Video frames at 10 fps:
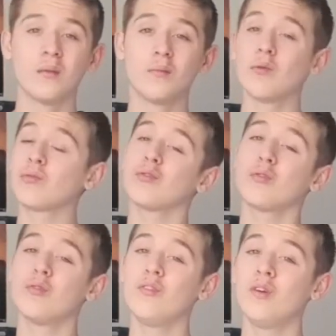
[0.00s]
Mais on se
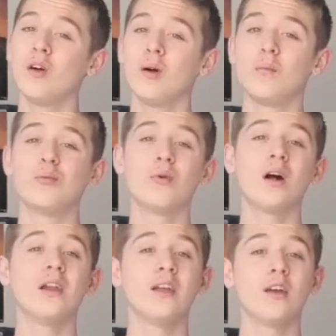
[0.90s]
retrouve pour
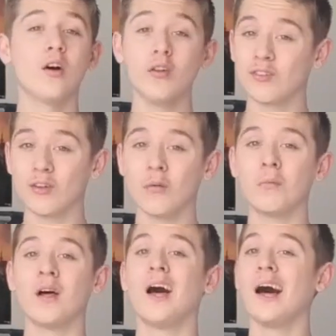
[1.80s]
aller
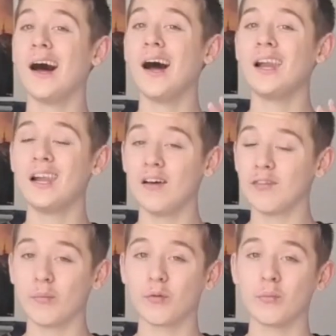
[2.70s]
ensemble à
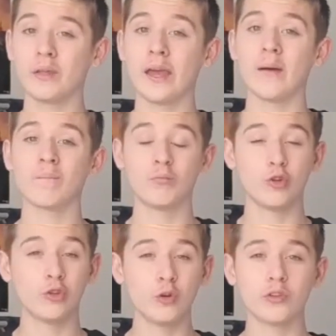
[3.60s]
l'avant-première de
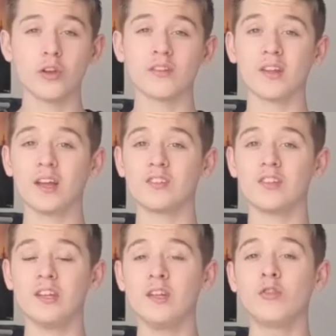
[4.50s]
Doctor Strange
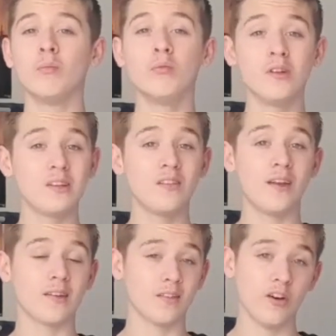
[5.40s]
in the
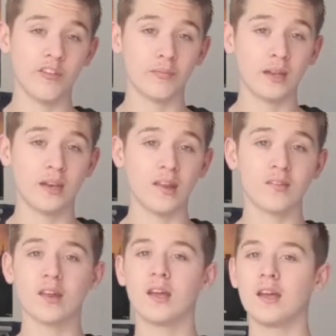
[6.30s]
Multiverse of
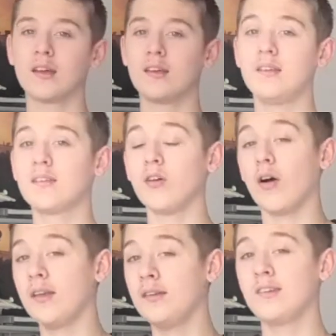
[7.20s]
Madness qui sort
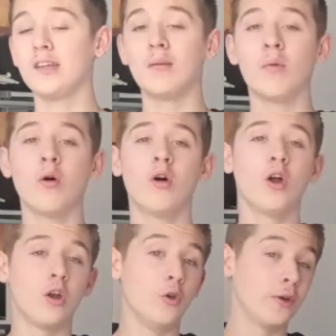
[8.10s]
initialement
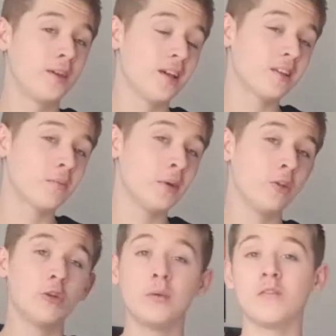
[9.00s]
le 4 mai
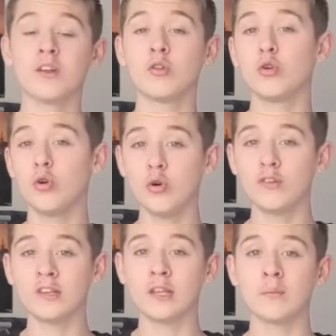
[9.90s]
2022 au
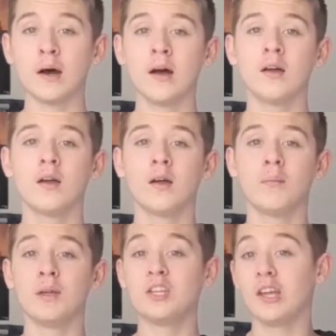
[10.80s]
cinéma.
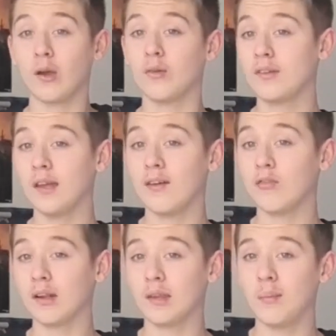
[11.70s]
Mais j'ai réussi à
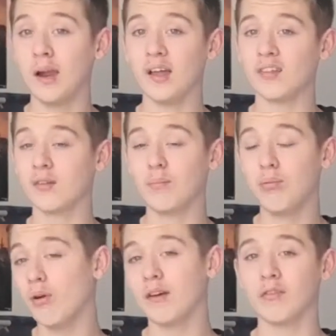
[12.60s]
avoir des places
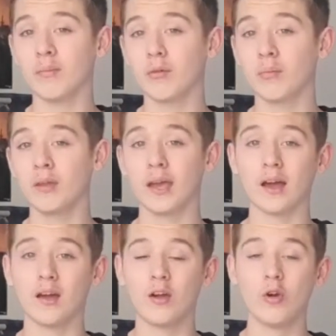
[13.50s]
pour
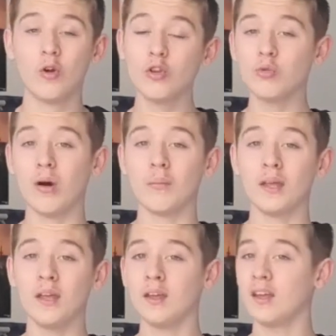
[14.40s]
l'avant-première le 3
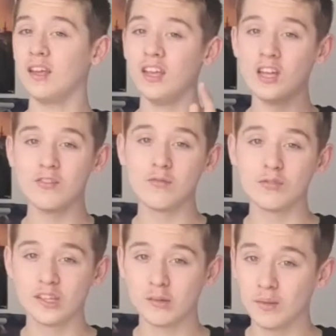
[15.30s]
mai et je vais
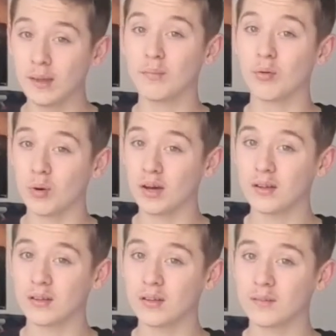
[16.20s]
vous expliquer pourquoi
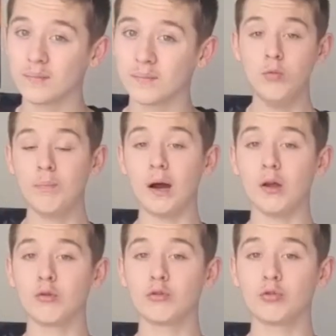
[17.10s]
tout part
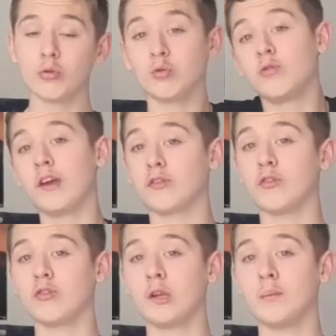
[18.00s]
le jour de l'ouverture
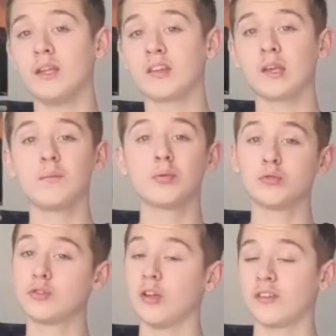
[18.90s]
de la billetterie pour
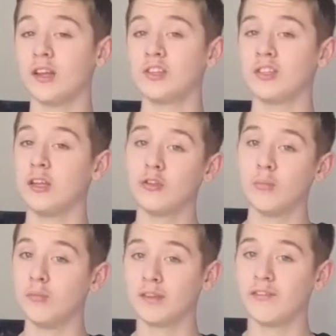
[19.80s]
Doctor Strange in the
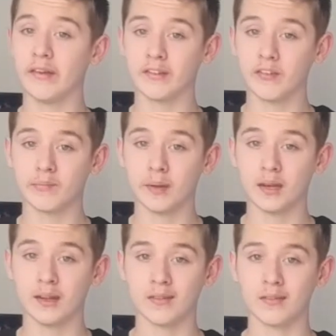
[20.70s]
Multiverse of
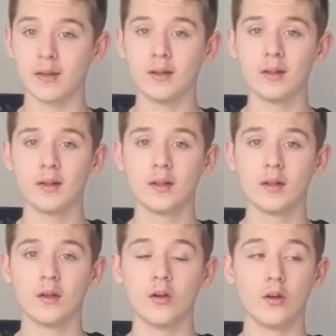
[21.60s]
Madness.
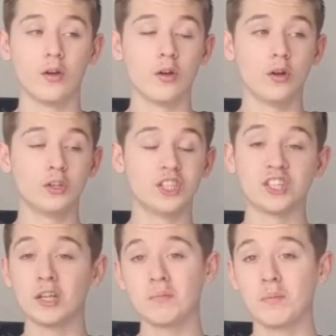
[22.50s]
Euh,
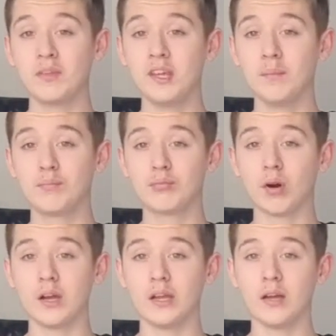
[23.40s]
j'achète mes billets pour
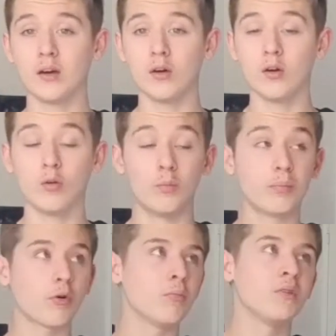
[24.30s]
aller euh, aux
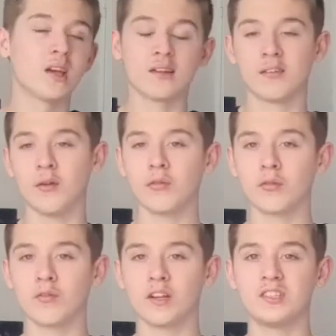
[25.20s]
premières séances,
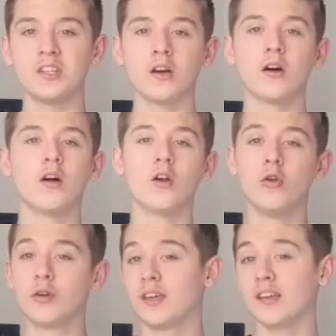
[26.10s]
on va dire,
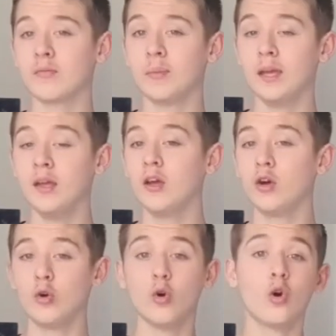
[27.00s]
le 4 mai,
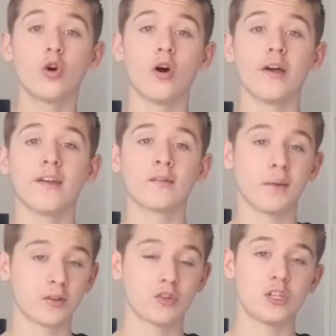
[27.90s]
au Grand Rex,
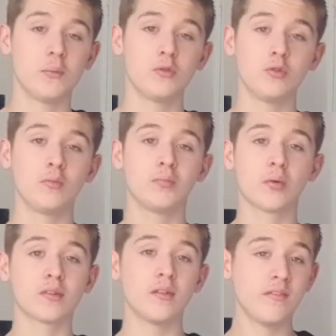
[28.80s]
parce que j'ai l'habitude
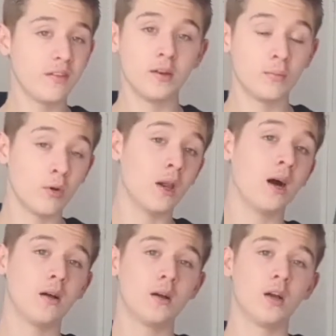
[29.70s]
pour ces
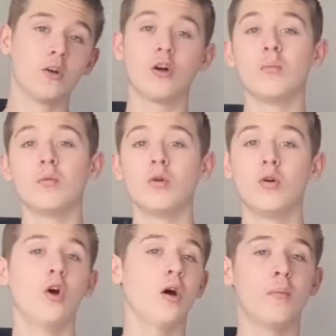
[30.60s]
films-là, comme euh,
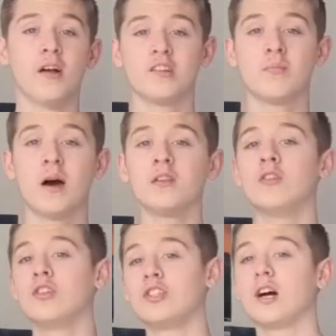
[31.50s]
Batman,
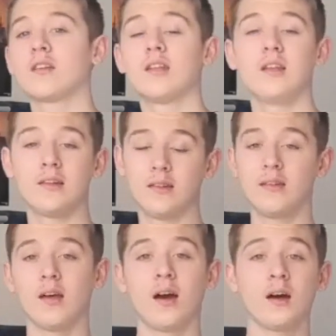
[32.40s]
Uncharted,
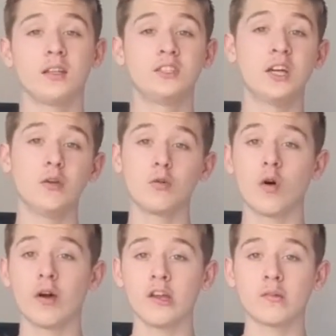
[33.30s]
etc., d'y aller au
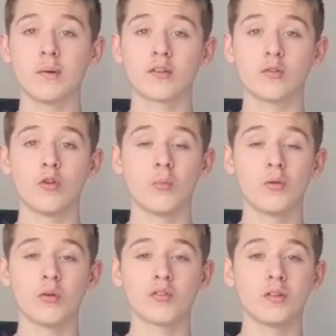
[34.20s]
Grand Rex, parce que
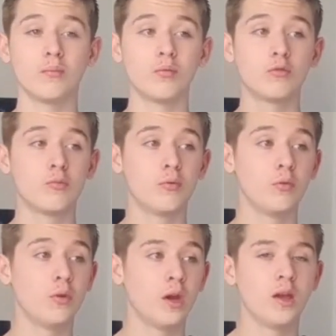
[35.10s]
l'ambiance est beaucoup
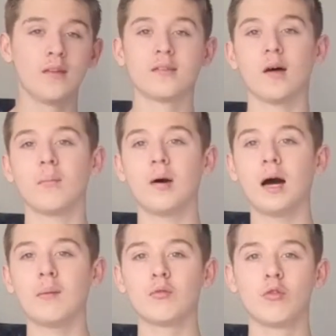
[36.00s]
plus
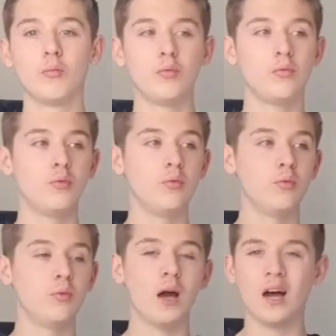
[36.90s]
sympa, beaucoup
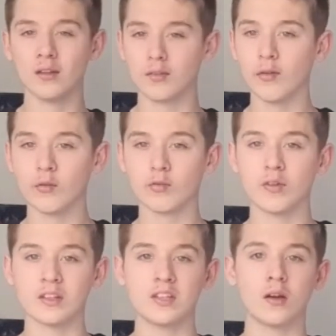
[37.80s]
plus intense, on
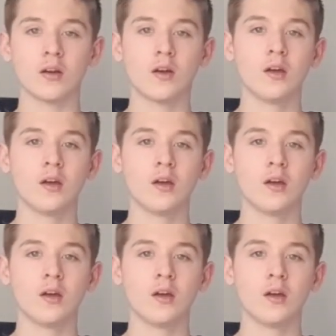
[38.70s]
va dire.